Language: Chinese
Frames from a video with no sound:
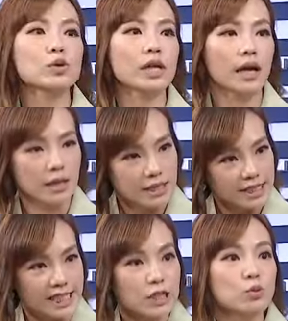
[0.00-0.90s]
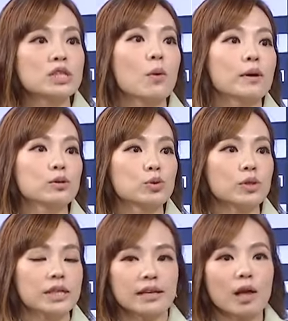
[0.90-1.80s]
琐的，新竹县会去处
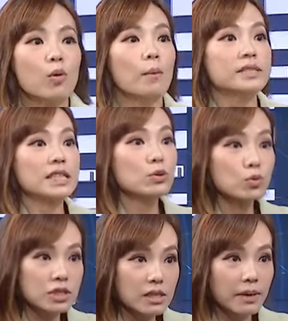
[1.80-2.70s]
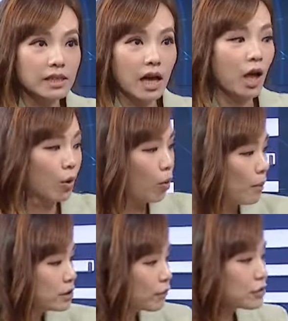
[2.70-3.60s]
理。那我们新竹市这边呢，我
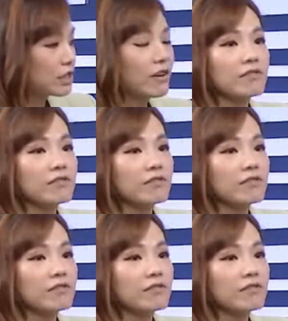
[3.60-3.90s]
们就负责